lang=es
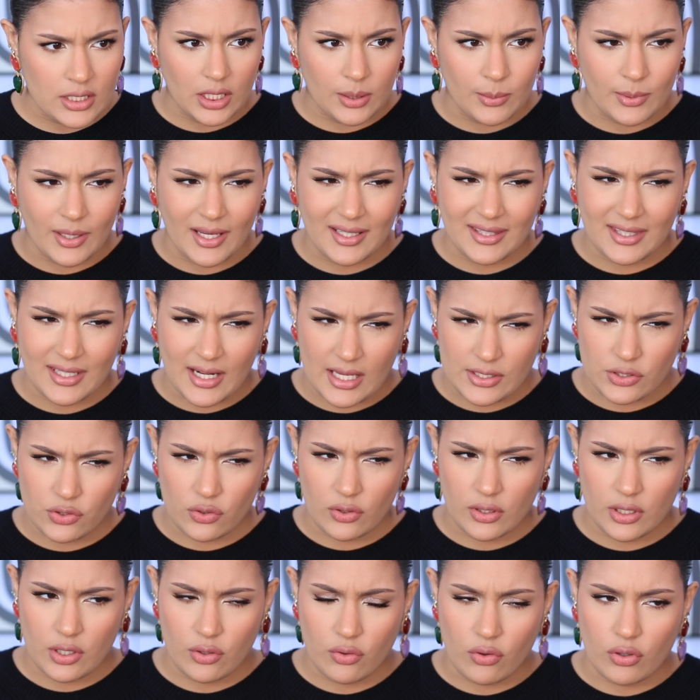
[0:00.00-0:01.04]
y vi que tenía
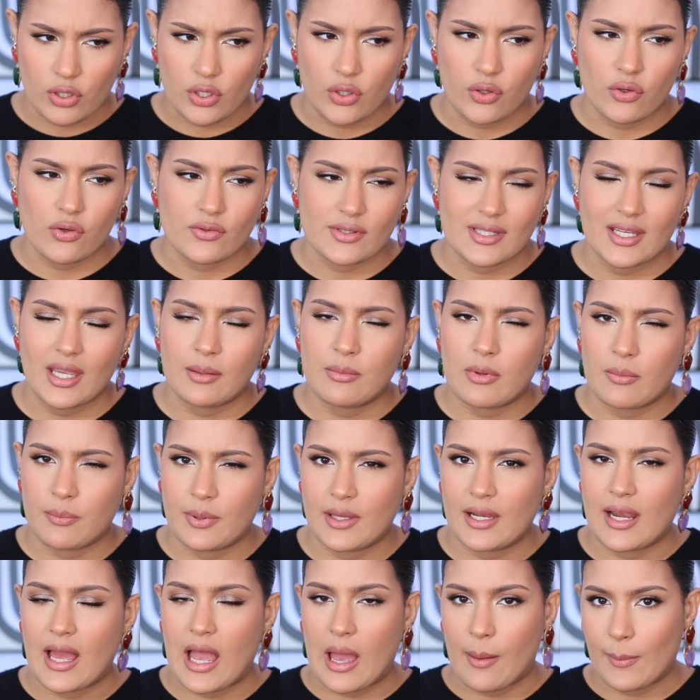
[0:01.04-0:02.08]
ácido glicólico. Y Yo sé que mi
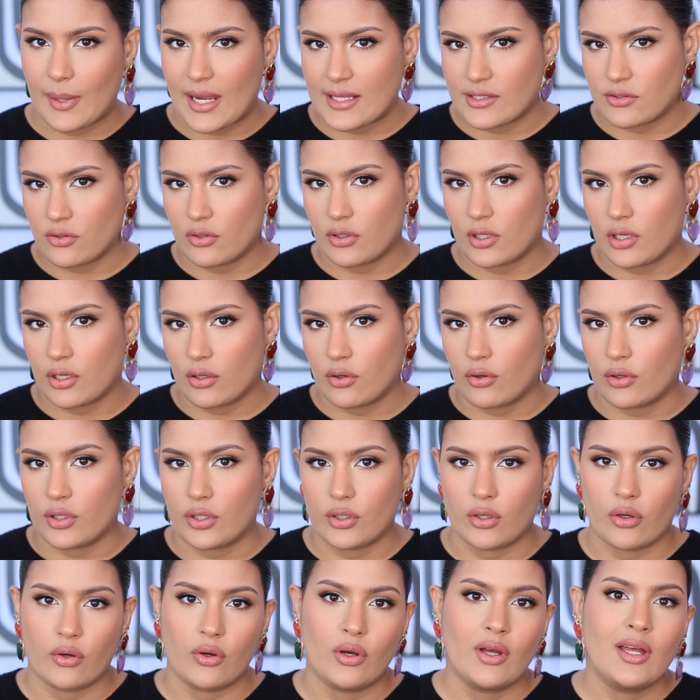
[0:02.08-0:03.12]
piel ama el ácido
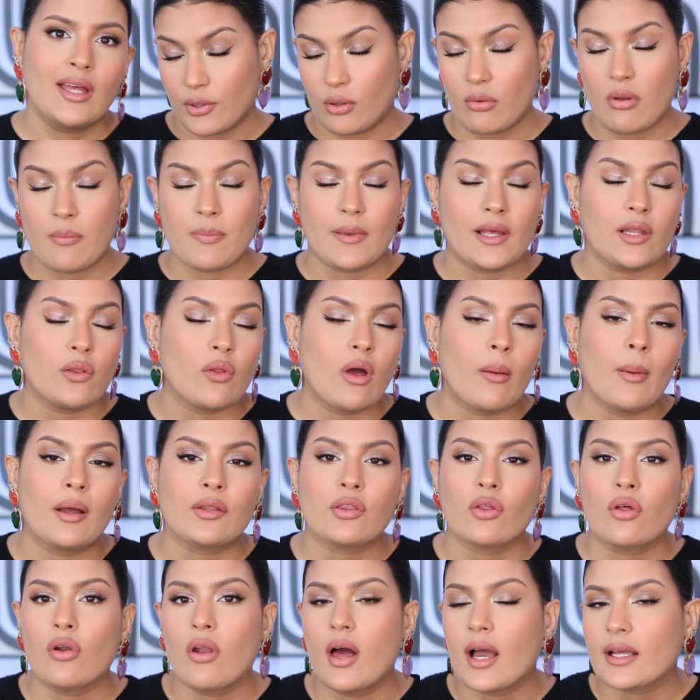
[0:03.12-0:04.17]
glicólico, pero mi piel no ama
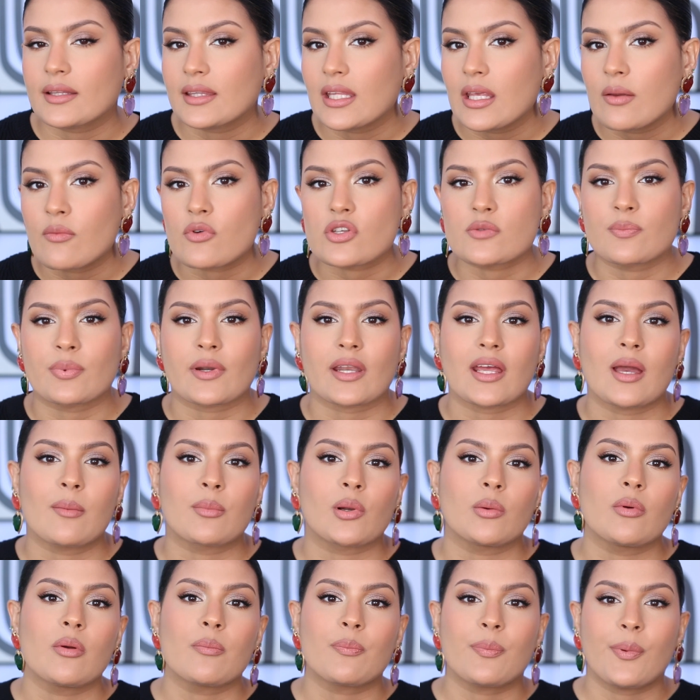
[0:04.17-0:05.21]
todos los activos. Por
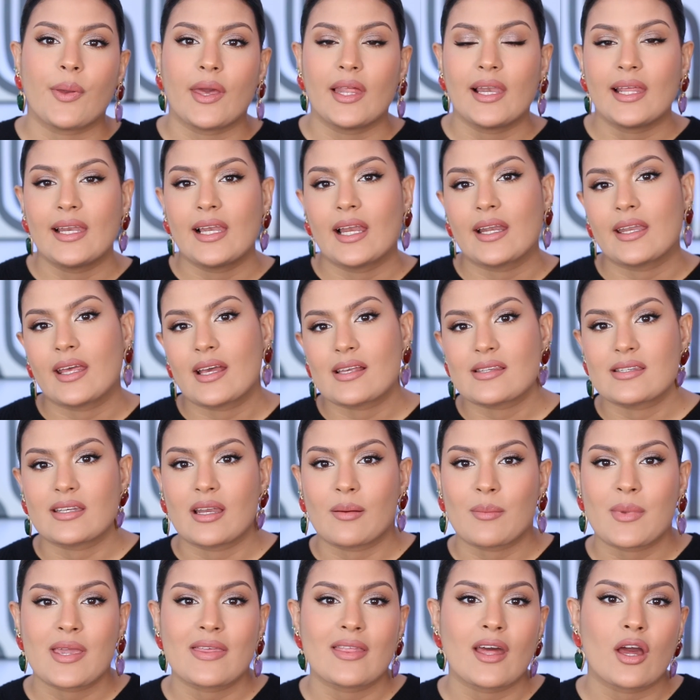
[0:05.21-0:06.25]
ejemplo, mi piel y la
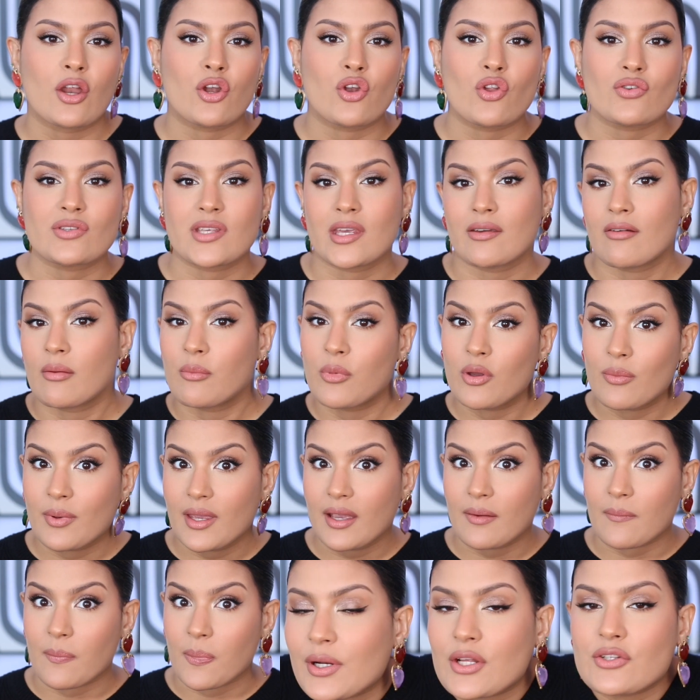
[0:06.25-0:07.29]
niacinamida no se llevan muy
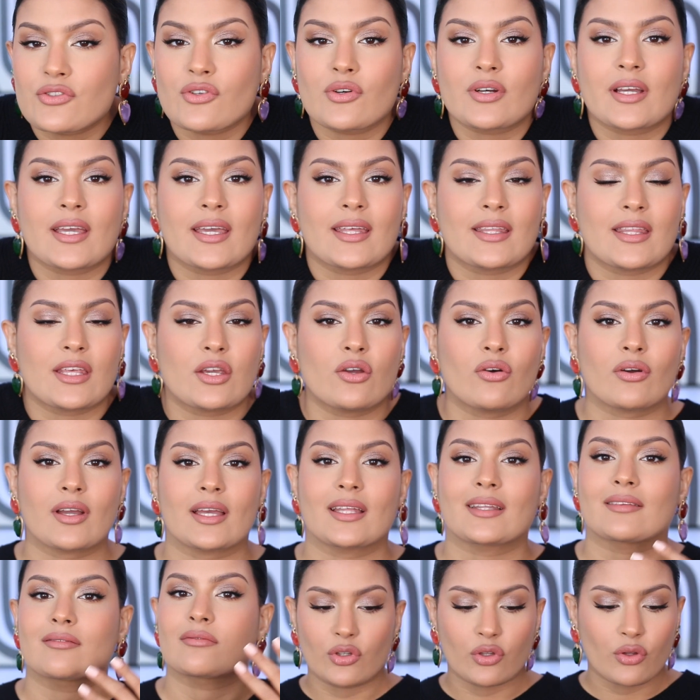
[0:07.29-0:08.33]
bien. Por eso es que digo
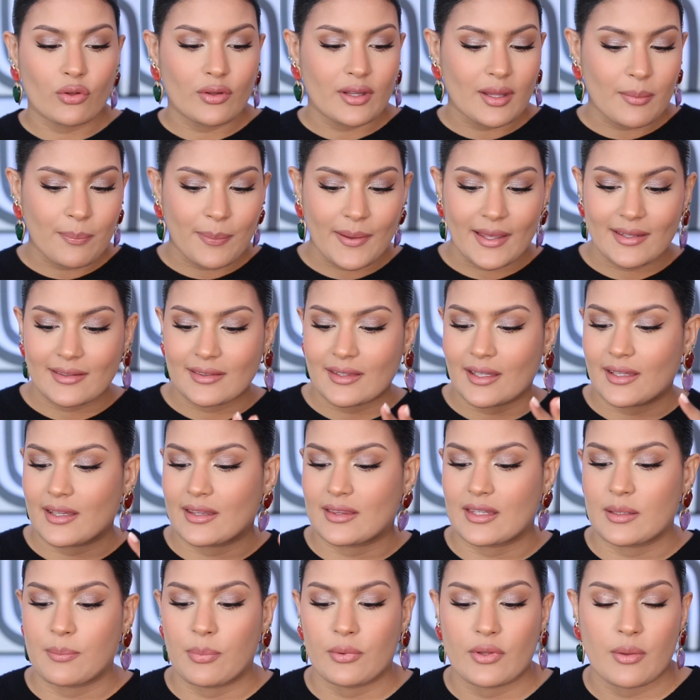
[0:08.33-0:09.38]
que todo depende de
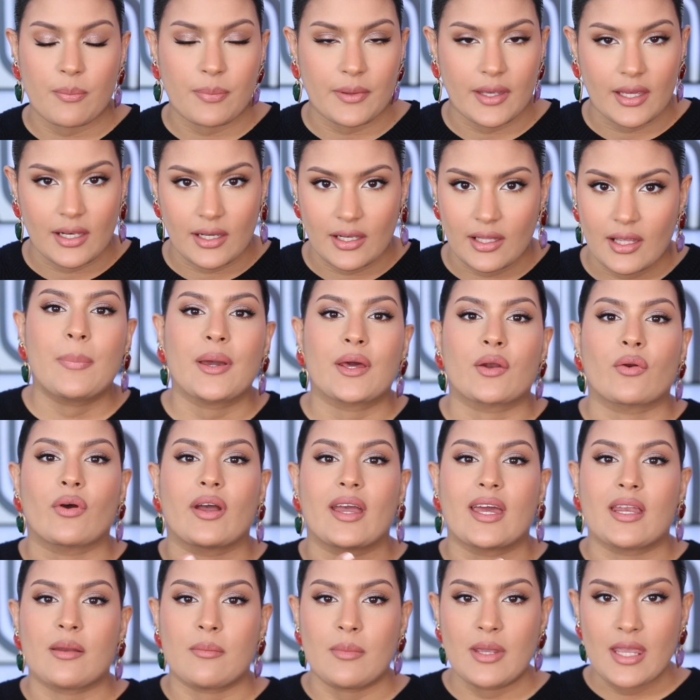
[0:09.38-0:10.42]
tipo de piel. Pero
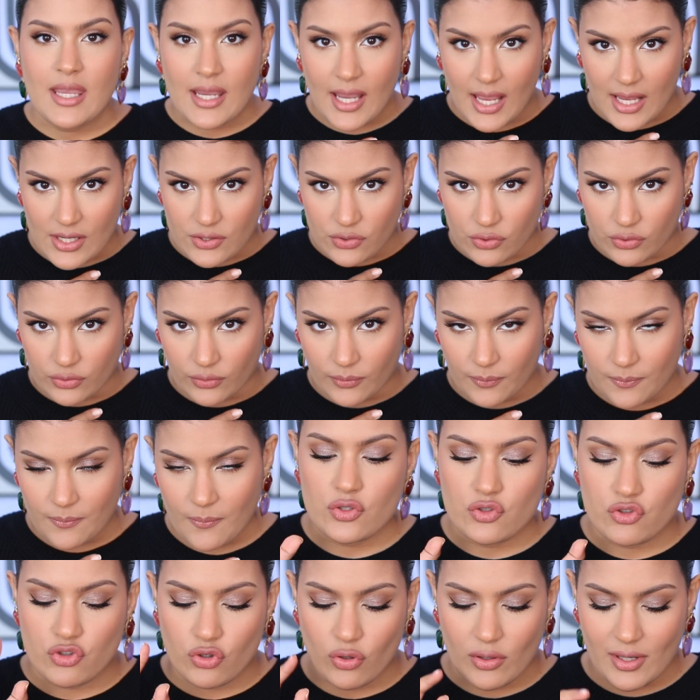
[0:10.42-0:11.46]
en mi caso,
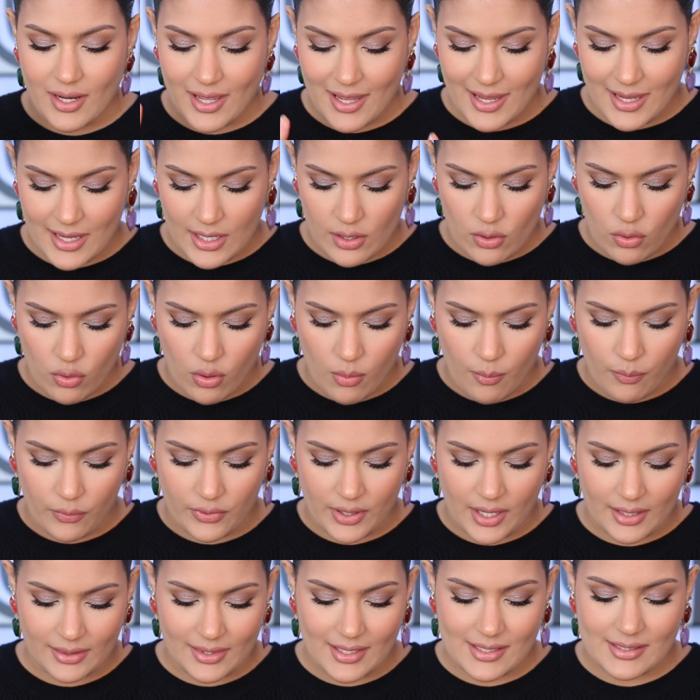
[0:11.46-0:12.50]
yo leí los
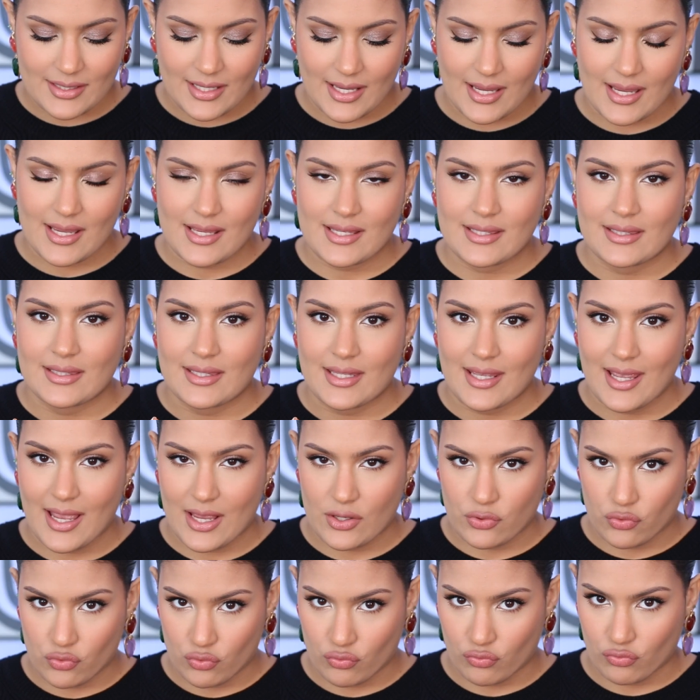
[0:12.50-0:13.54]
componentes de este
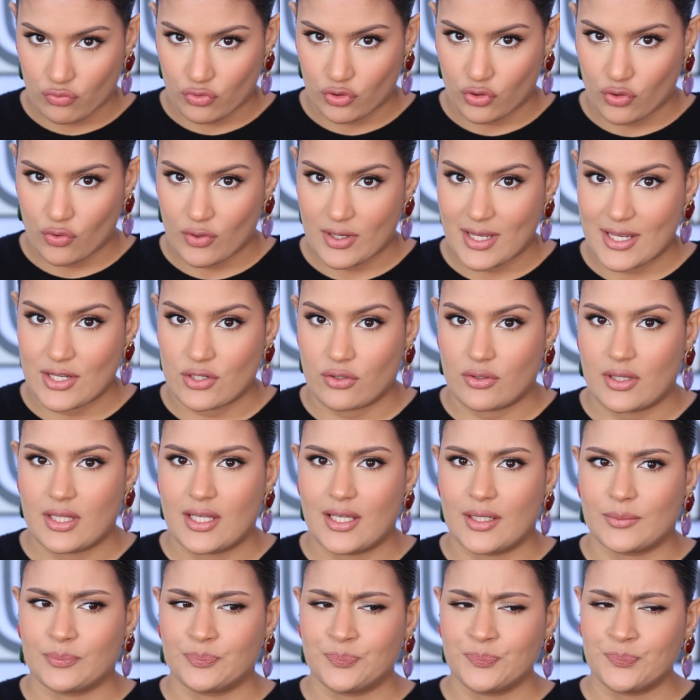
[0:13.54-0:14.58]
asunto y yo
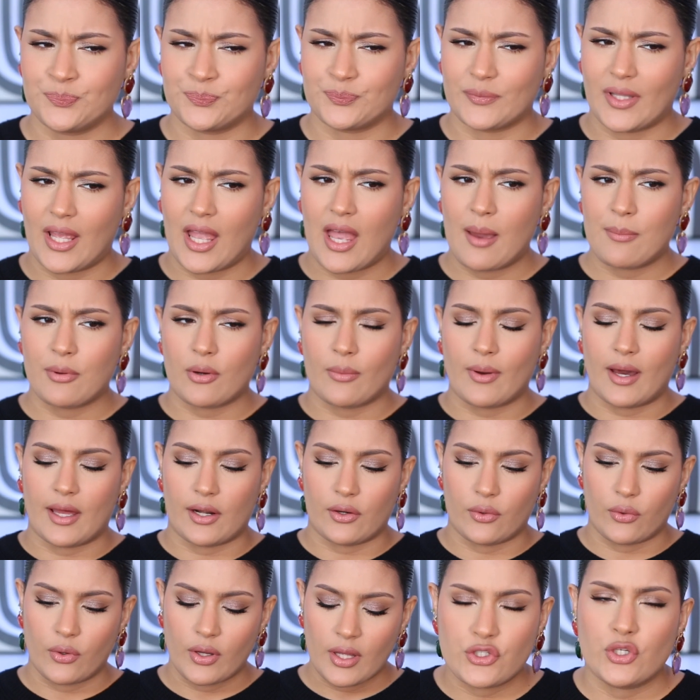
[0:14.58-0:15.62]
dije, hmm, déjame
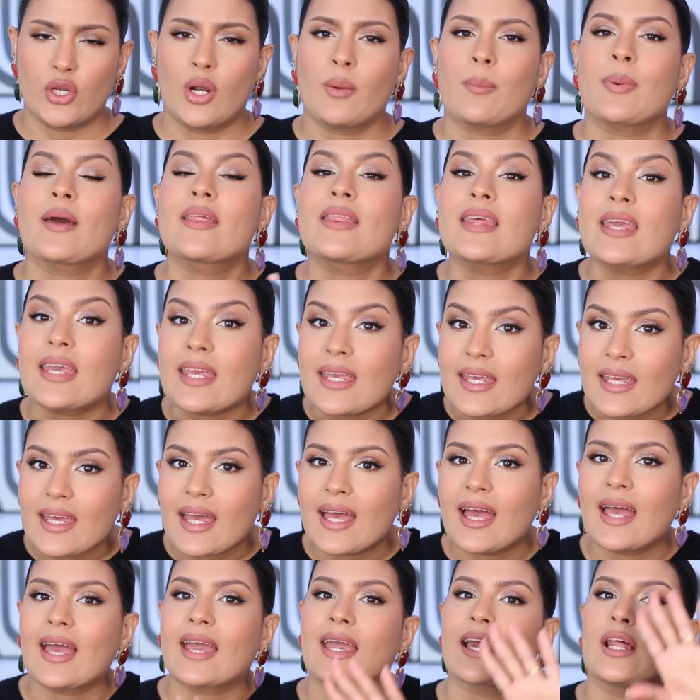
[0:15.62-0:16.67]
probarlo. Yo lo pedí
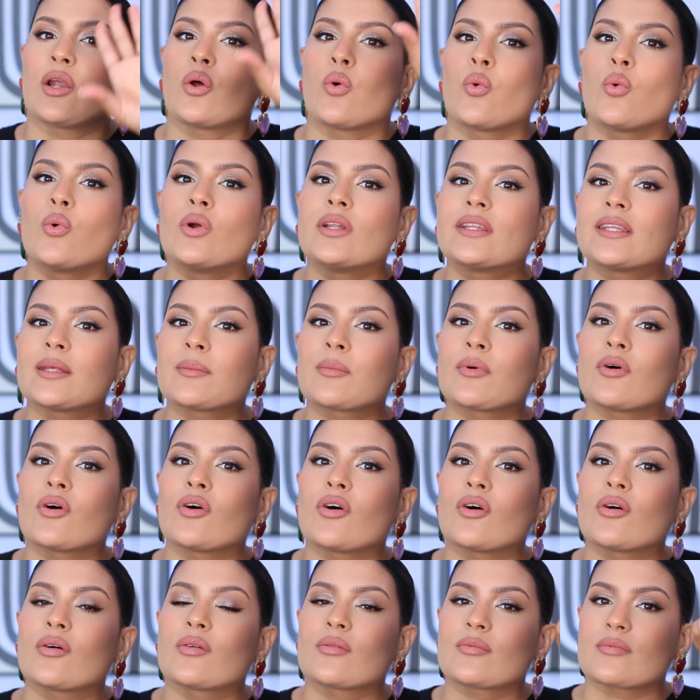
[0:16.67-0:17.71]
en el
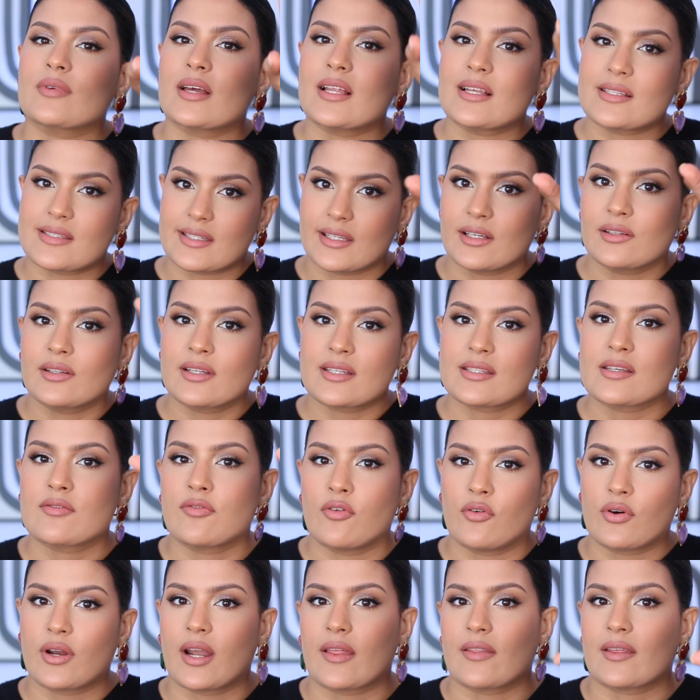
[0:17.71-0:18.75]
último, el sale de
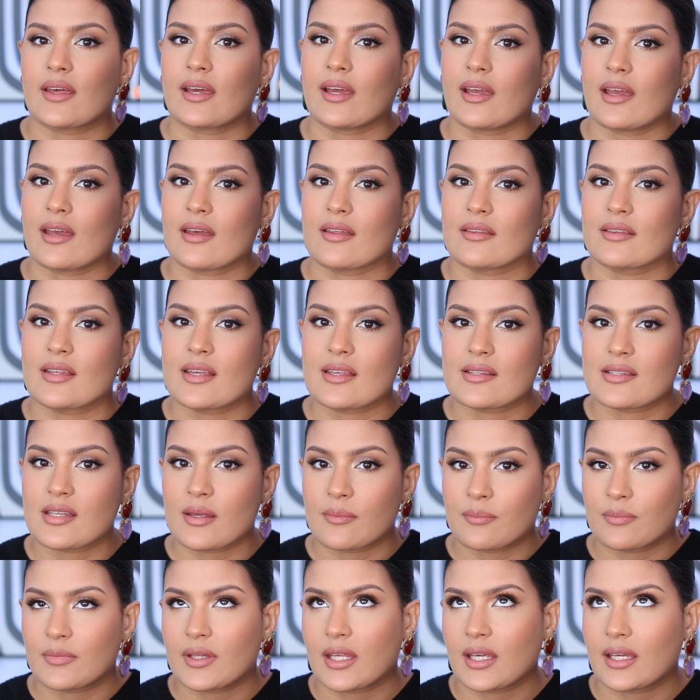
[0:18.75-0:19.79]
Sephora de,
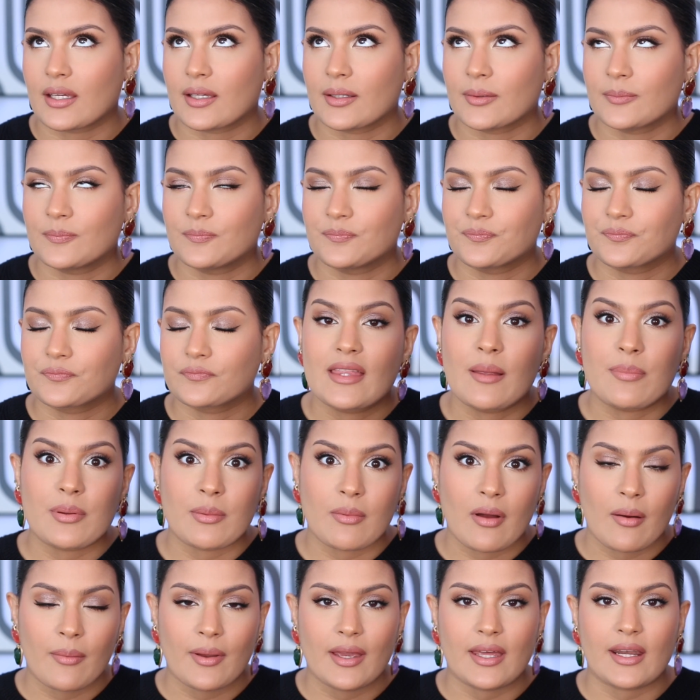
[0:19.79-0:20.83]
de, de, de
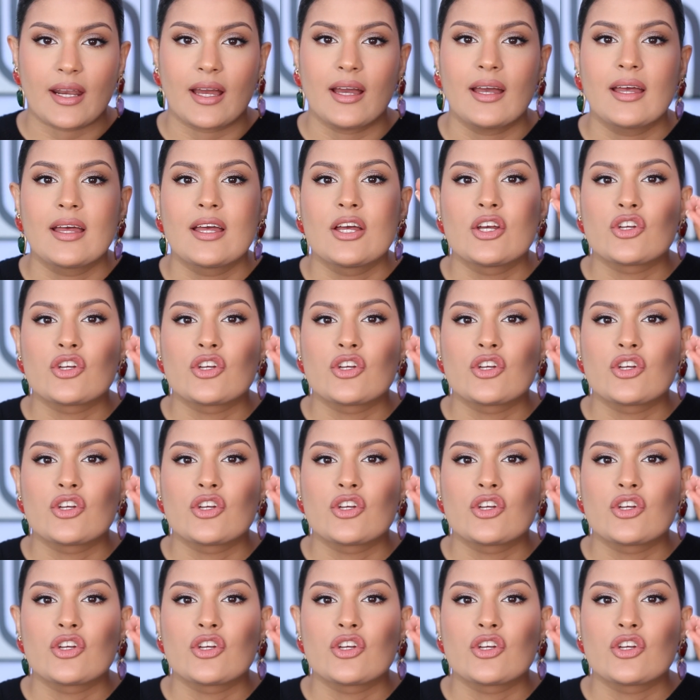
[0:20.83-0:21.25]
primavera.